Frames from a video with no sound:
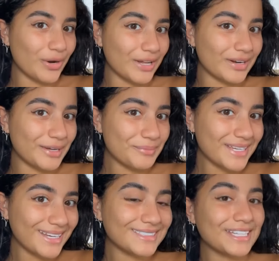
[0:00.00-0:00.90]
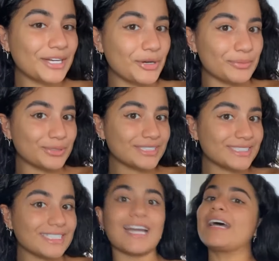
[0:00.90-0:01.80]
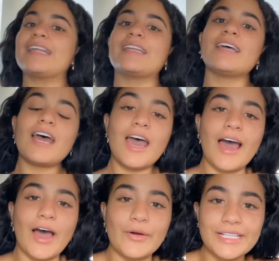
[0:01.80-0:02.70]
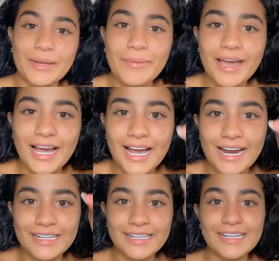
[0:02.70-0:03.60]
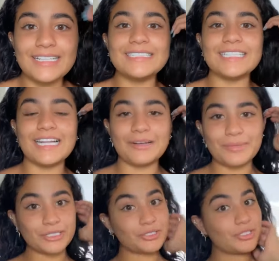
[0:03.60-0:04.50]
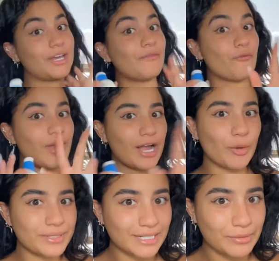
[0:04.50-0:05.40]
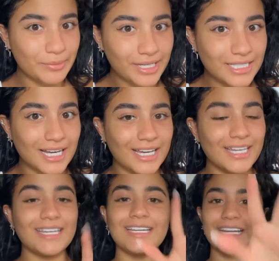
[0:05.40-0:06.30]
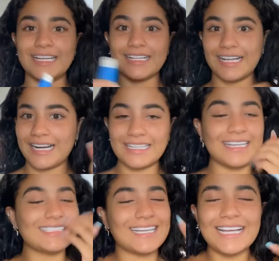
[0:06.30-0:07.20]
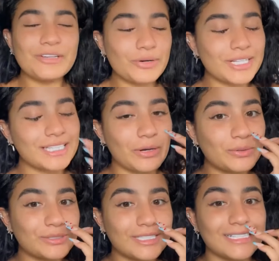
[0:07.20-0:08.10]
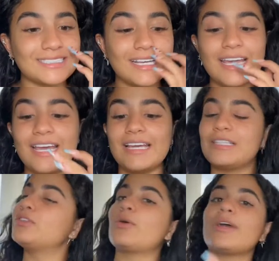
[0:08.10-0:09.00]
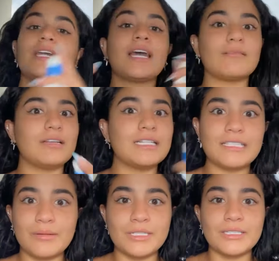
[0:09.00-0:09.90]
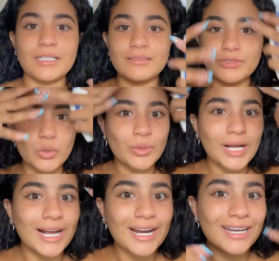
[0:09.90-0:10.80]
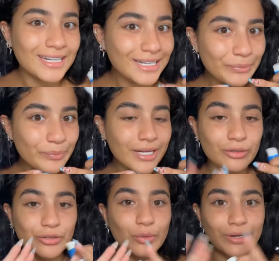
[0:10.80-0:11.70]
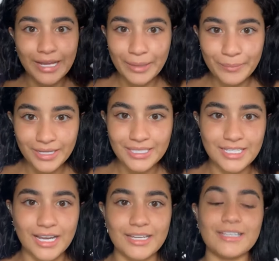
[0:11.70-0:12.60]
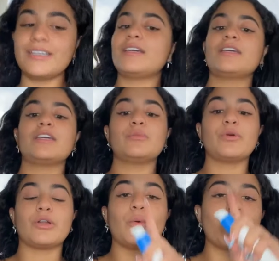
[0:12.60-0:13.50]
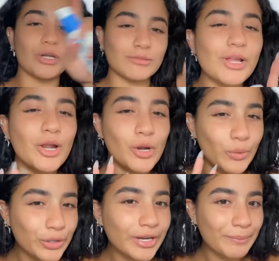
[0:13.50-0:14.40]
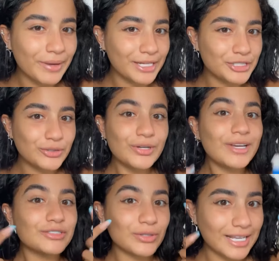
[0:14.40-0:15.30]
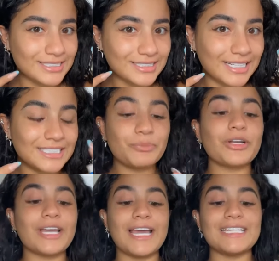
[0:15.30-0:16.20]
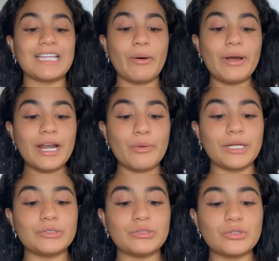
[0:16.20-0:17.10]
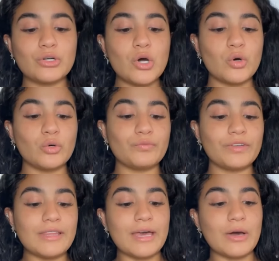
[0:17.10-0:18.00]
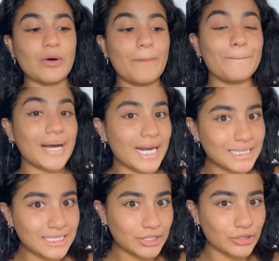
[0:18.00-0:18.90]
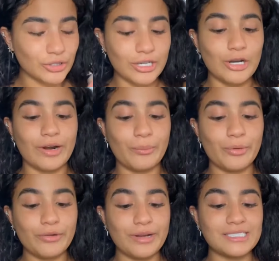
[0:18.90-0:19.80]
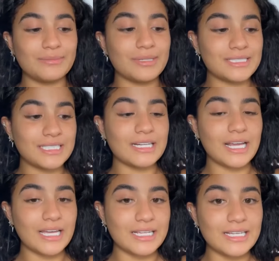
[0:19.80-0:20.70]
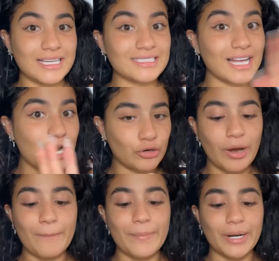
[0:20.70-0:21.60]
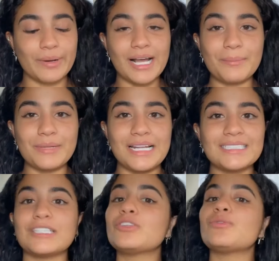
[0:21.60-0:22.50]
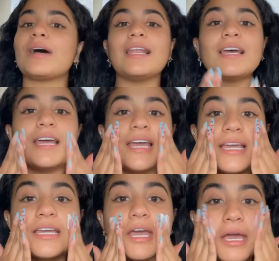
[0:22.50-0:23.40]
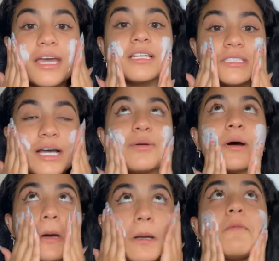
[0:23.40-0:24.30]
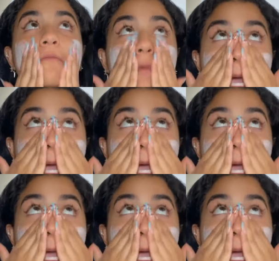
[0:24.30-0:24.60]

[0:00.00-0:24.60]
Hola, hola mi gente, ¿cómo están? Ahorita me agarran, literalmente voy a comenzar mi maquillaje y quería estar, aquí conectada con ustedes. Estoy literalmente con una cara limpia, no tengo nada de maquillaje y bueno, bueno, lo único que me he hecho son las cejas porque estaba grabando un video para TikTok que lo van a poder ver si me siguen ahí, que es arroba Bárbara Camila Sandoval, que estaba